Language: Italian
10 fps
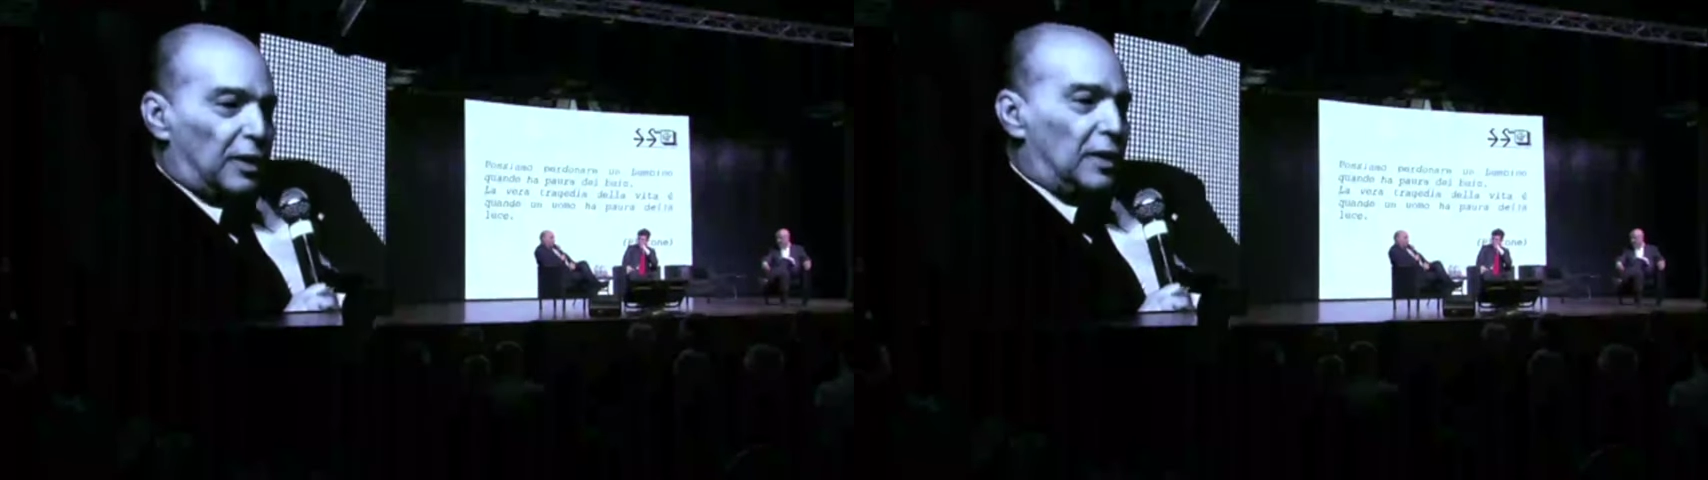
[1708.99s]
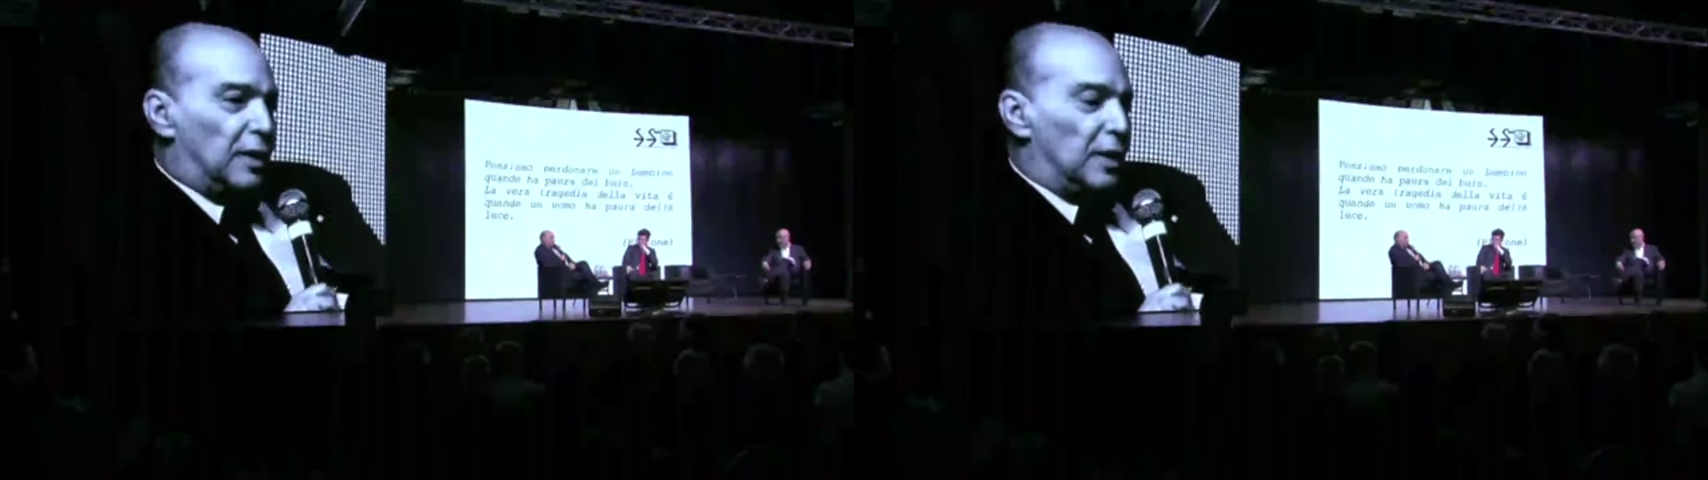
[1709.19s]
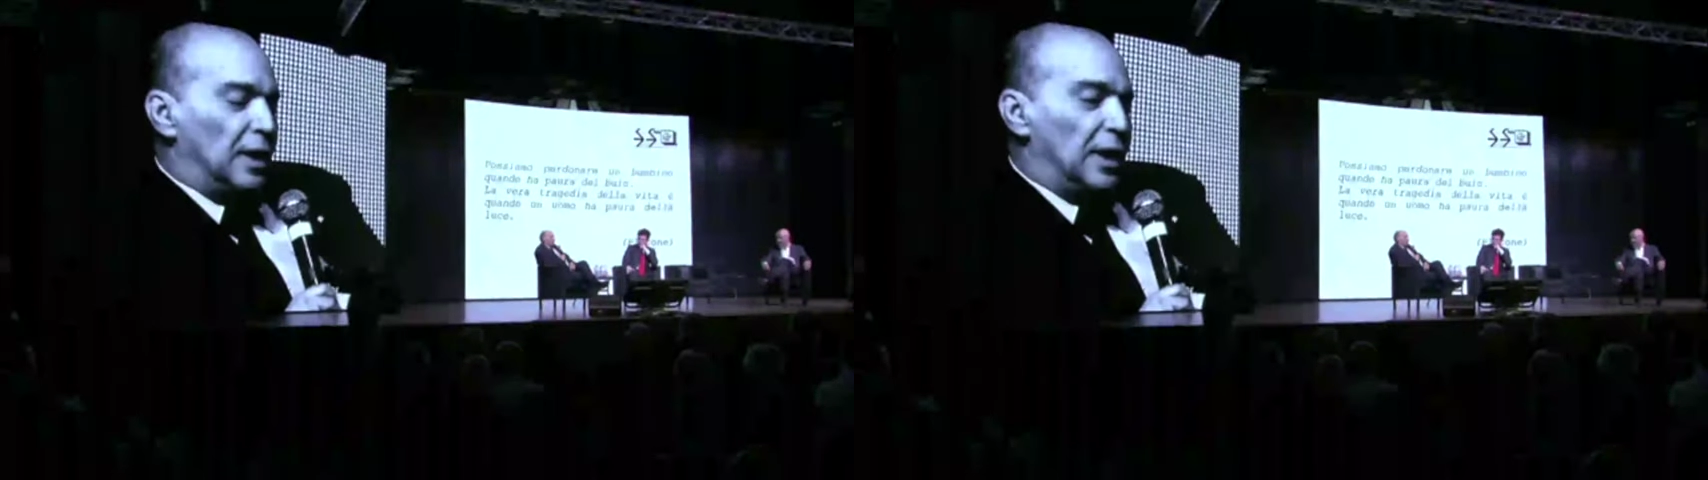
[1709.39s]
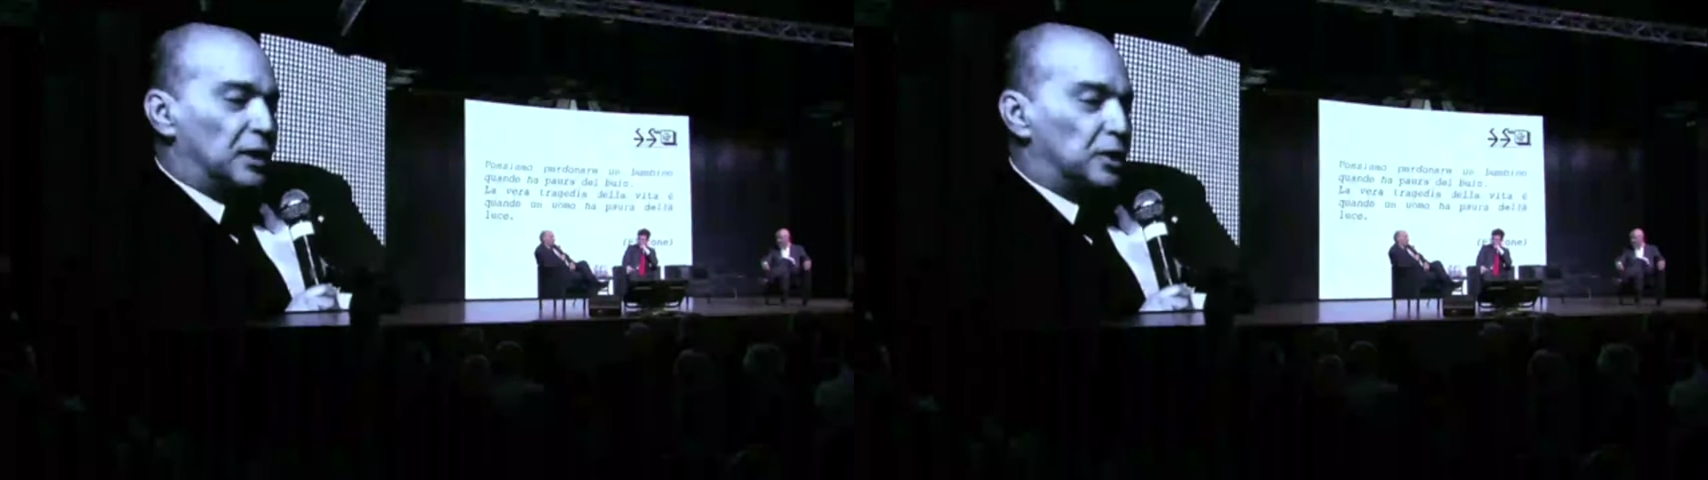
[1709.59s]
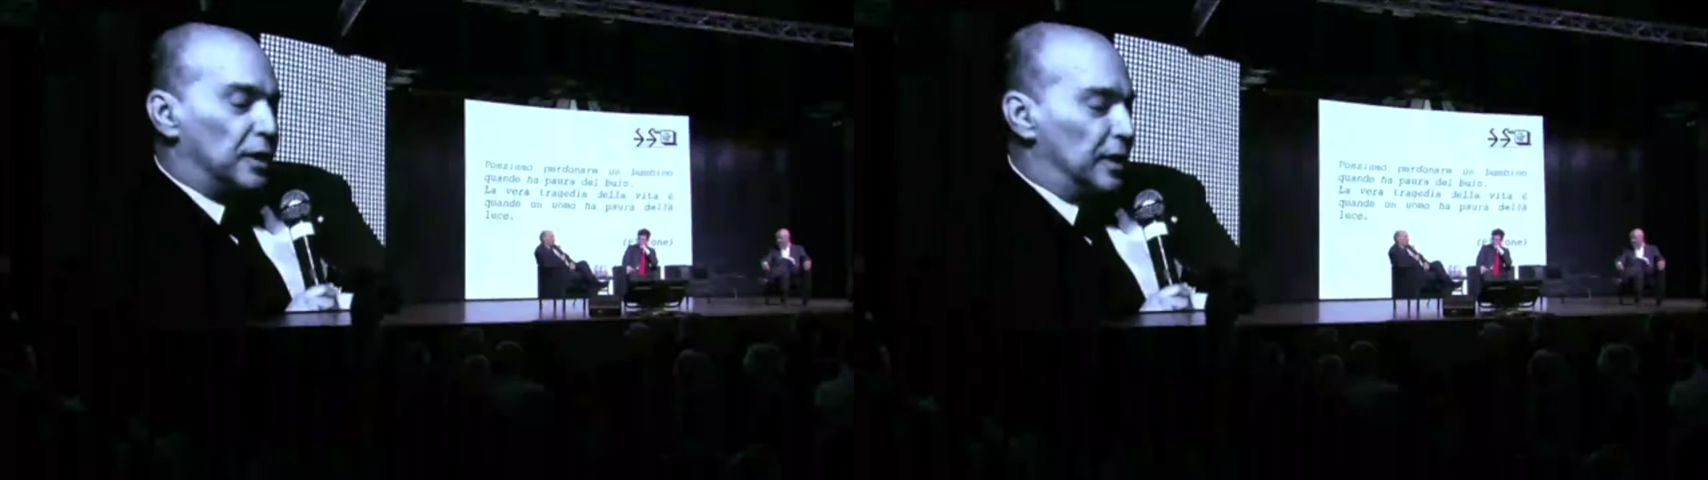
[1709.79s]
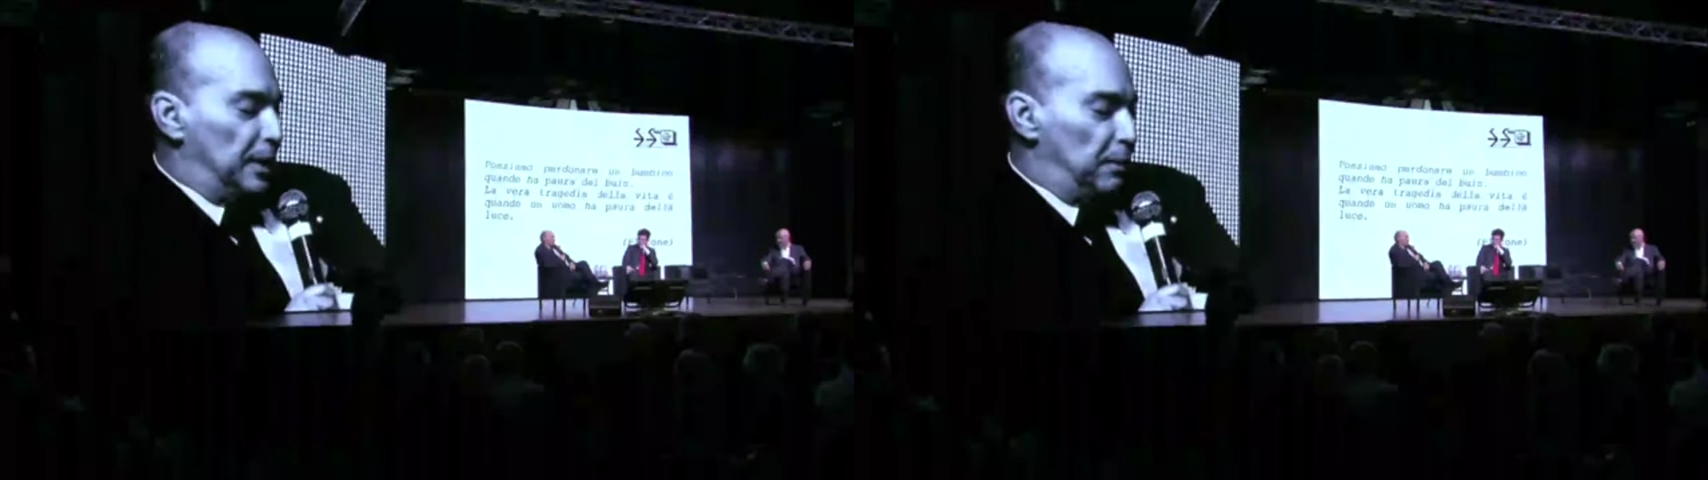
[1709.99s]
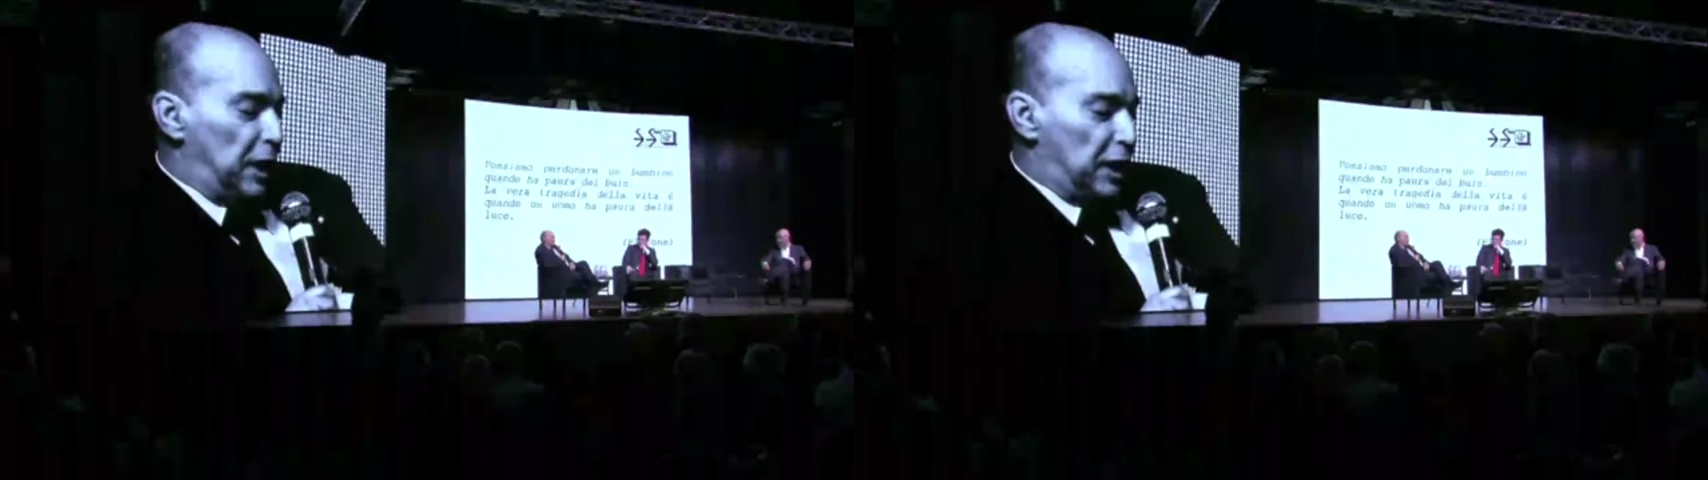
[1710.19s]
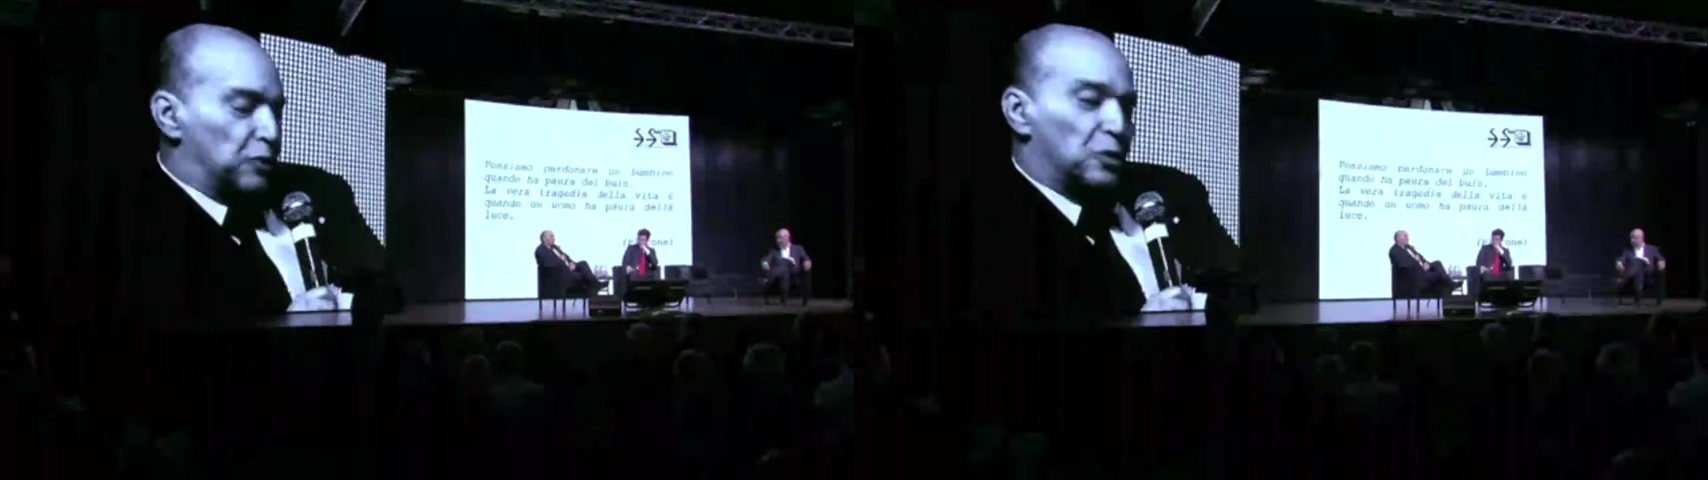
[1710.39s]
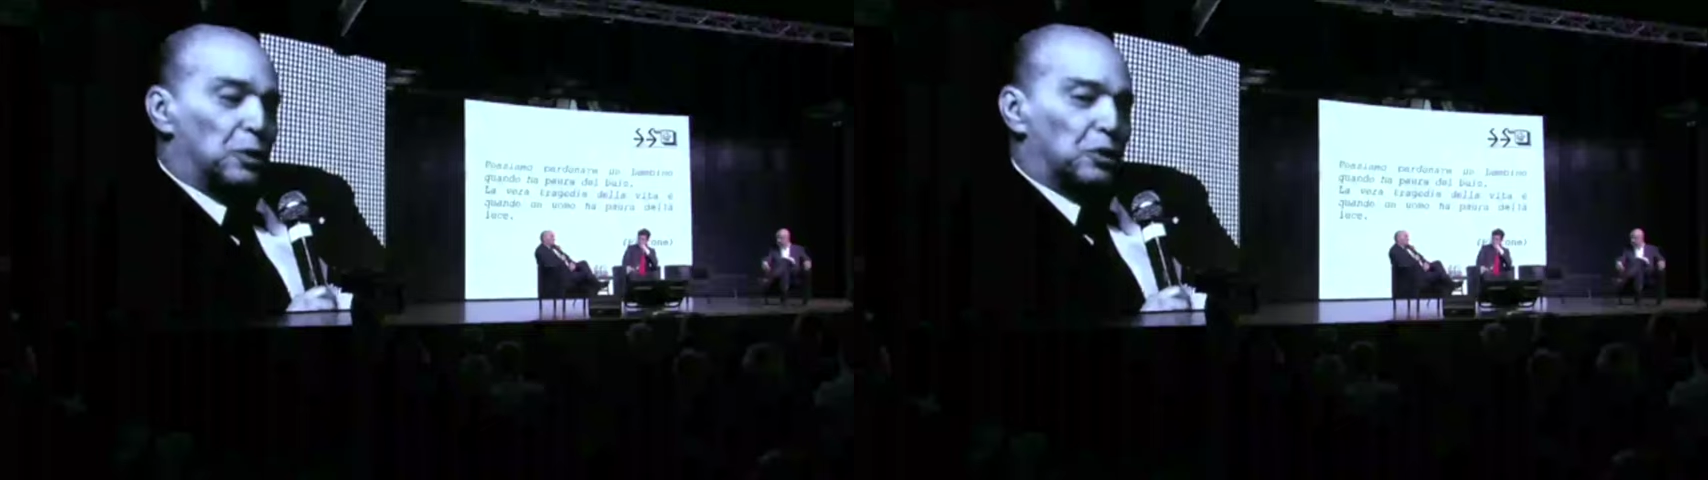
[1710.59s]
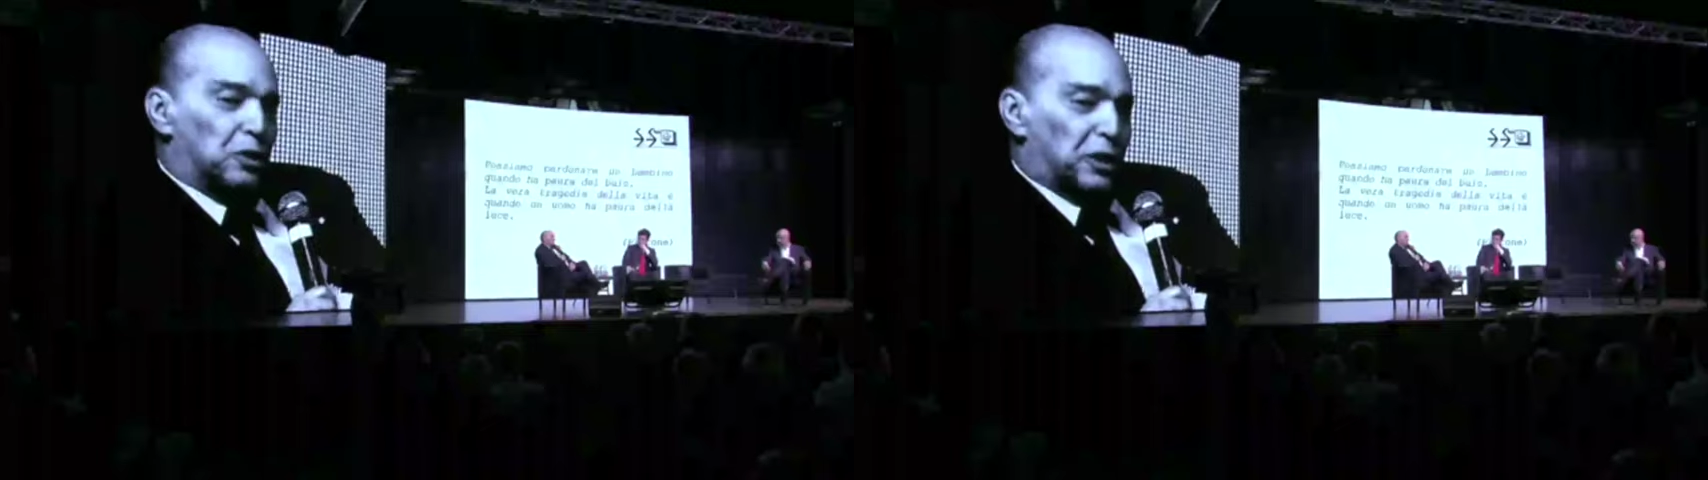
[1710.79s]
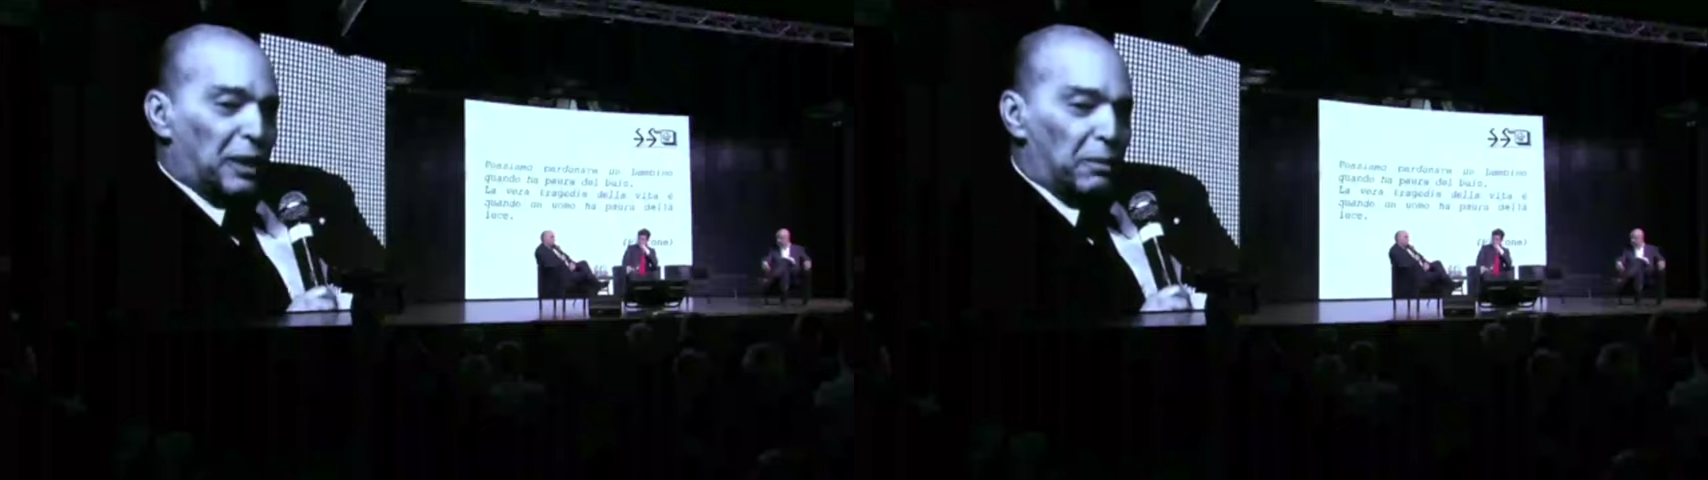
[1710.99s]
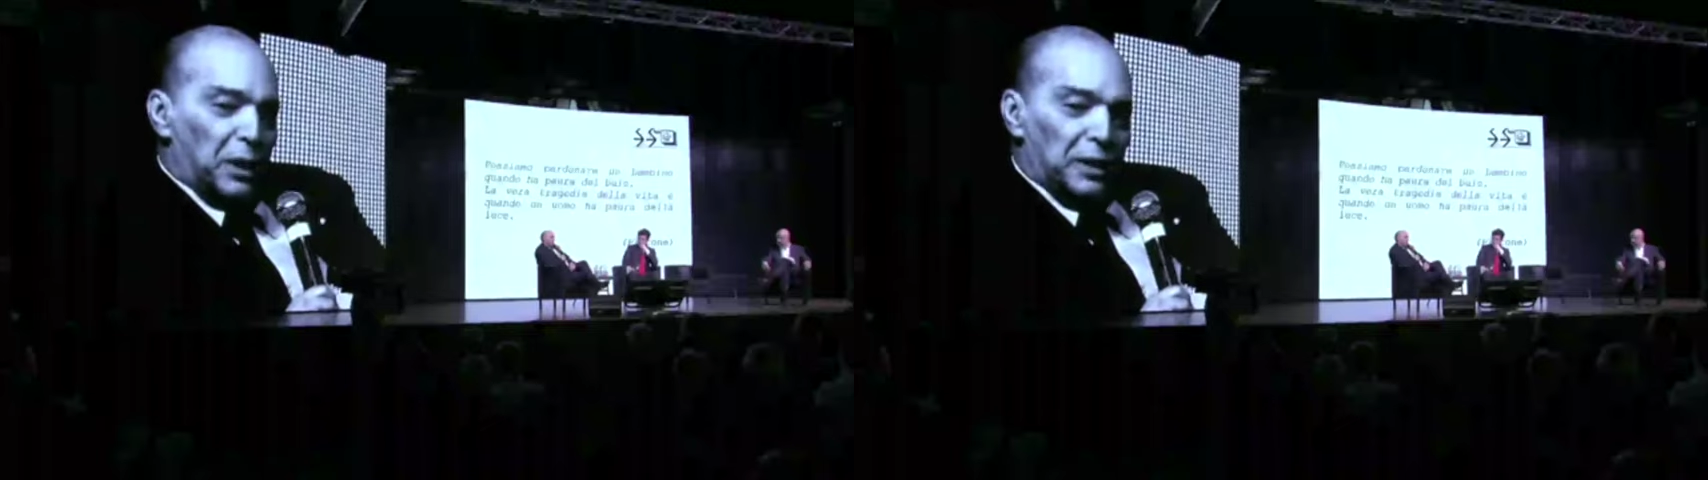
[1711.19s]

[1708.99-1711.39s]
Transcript: e eh, me ne assumo totalmente